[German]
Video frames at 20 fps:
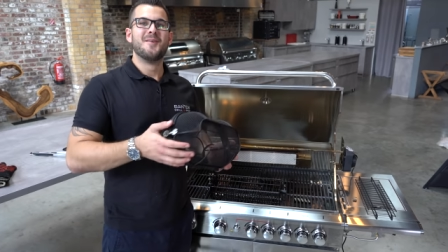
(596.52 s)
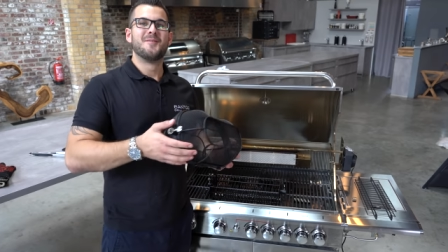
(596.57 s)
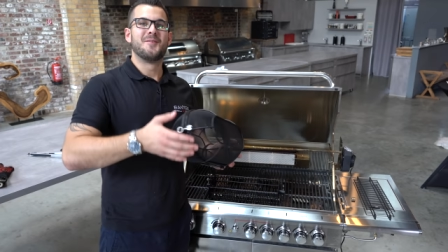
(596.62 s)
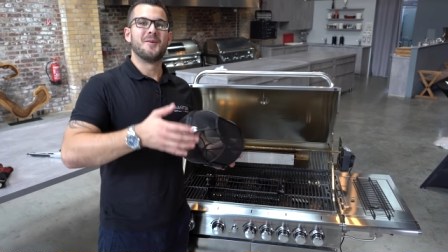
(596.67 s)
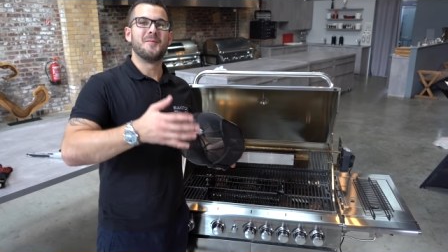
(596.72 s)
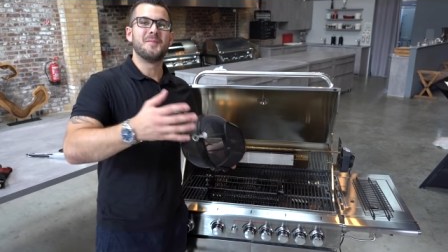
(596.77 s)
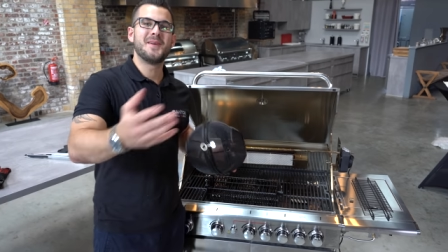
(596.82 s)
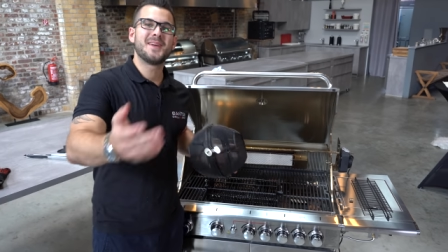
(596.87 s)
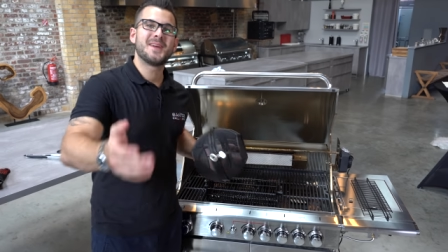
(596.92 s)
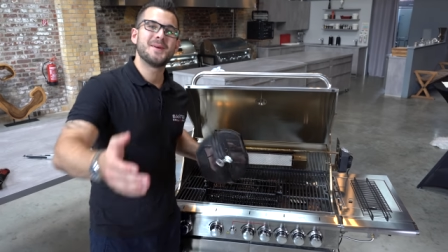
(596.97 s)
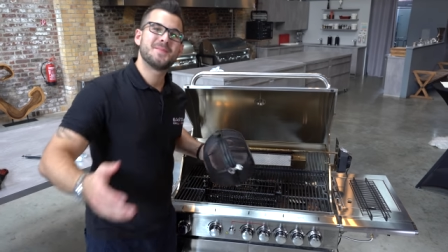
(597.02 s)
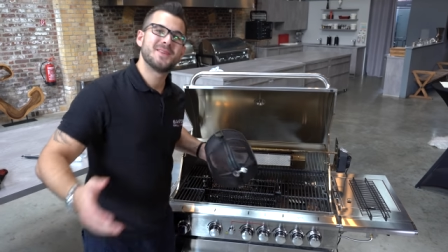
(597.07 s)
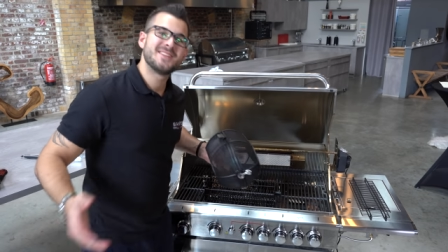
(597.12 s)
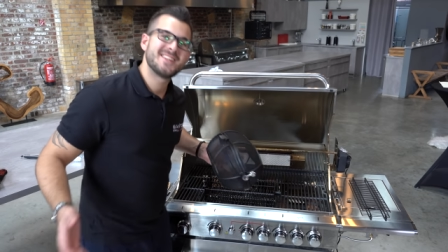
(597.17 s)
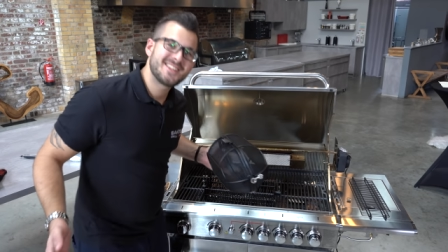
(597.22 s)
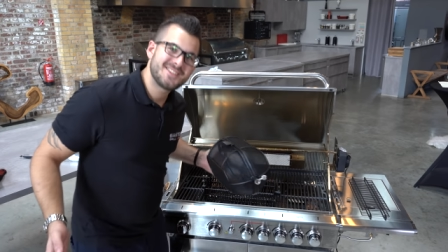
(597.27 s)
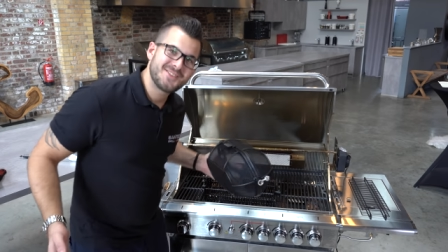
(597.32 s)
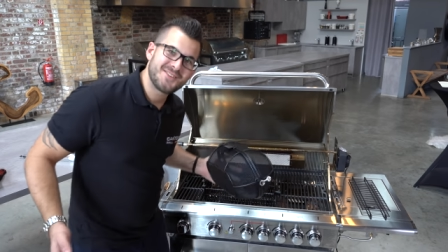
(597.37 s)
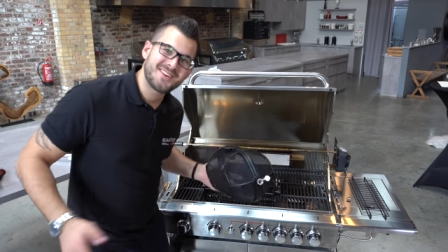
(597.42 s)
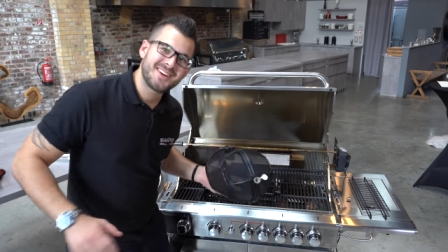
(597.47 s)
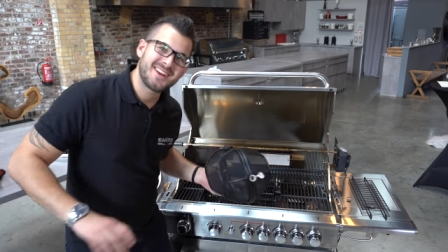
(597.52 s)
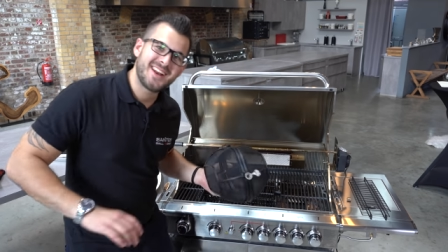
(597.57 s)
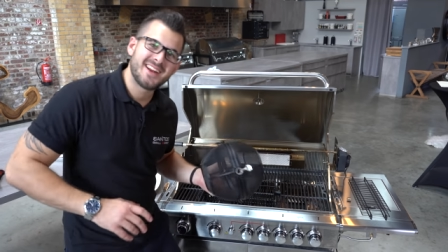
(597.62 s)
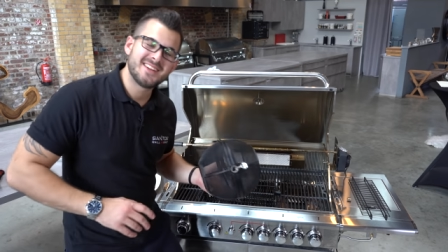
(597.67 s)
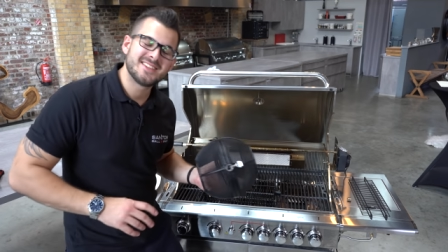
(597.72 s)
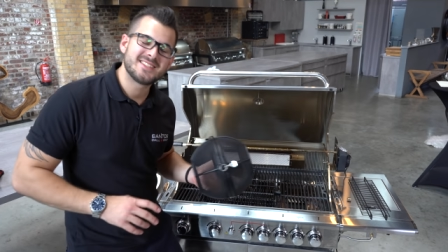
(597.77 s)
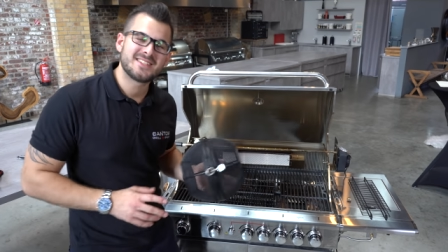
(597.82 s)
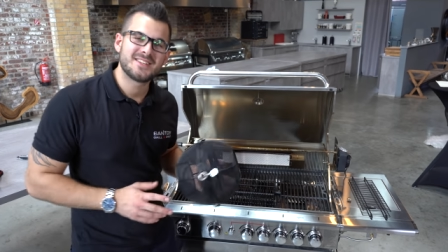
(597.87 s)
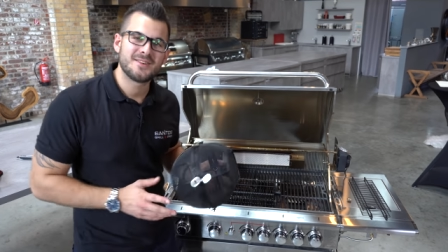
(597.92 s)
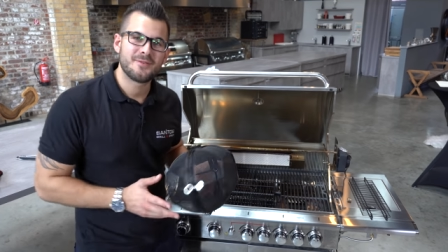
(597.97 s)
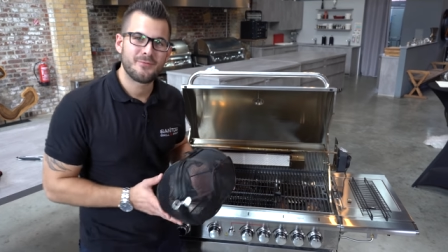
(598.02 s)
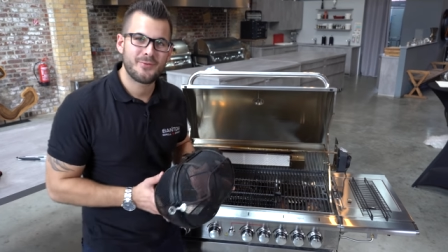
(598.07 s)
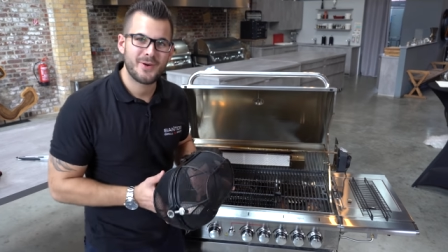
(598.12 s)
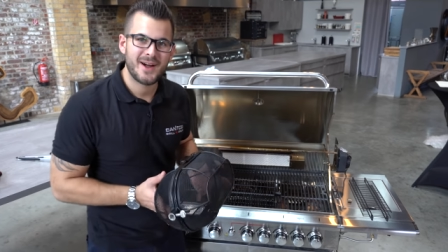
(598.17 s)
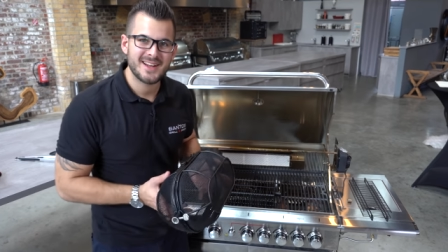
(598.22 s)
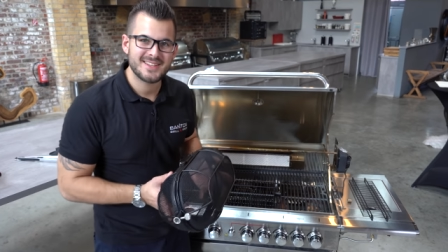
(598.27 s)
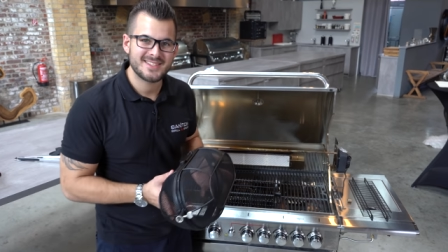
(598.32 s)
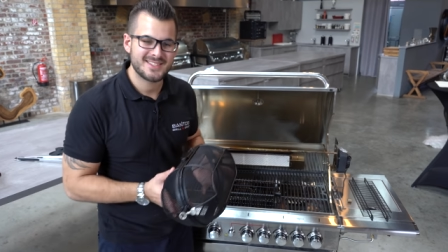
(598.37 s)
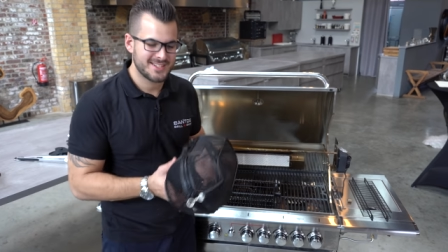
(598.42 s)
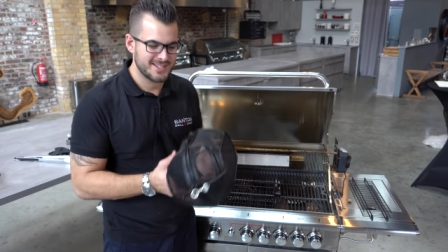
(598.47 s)
Von mir gibt es jetzt noch ein kleines
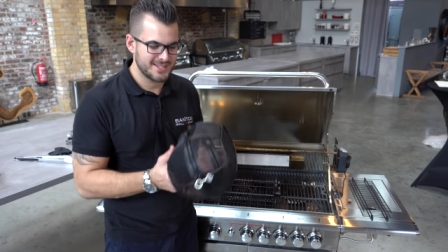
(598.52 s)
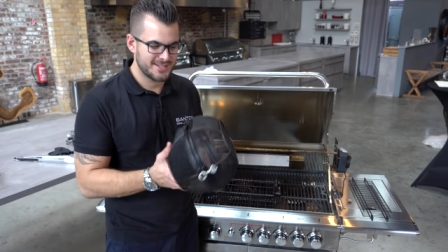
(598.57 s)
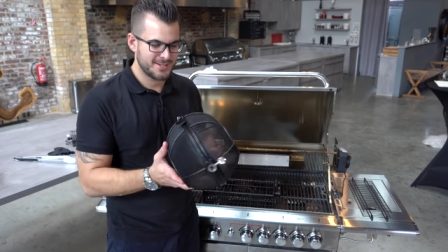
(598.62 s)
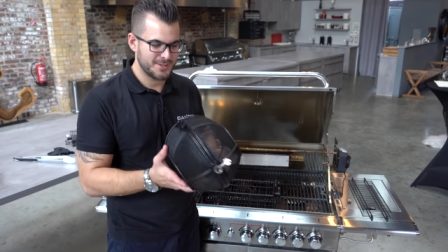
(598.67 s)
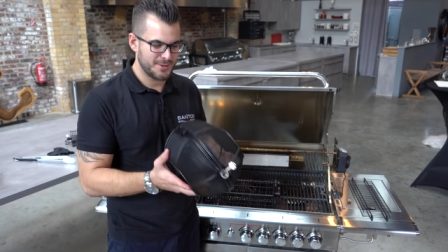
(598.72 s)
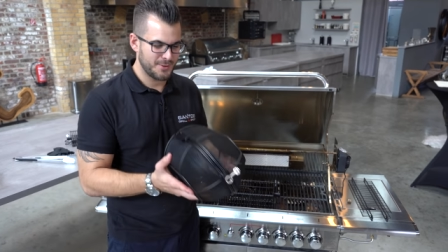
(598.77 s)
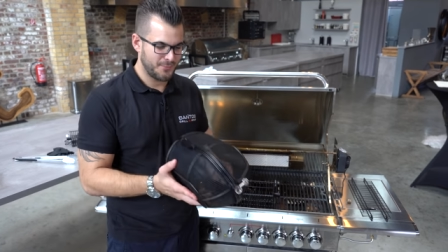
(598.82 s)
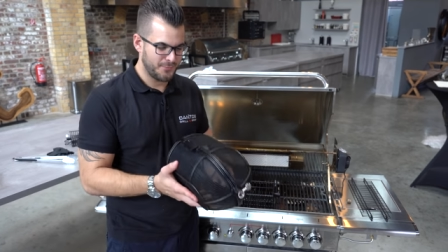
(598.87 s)
Fazit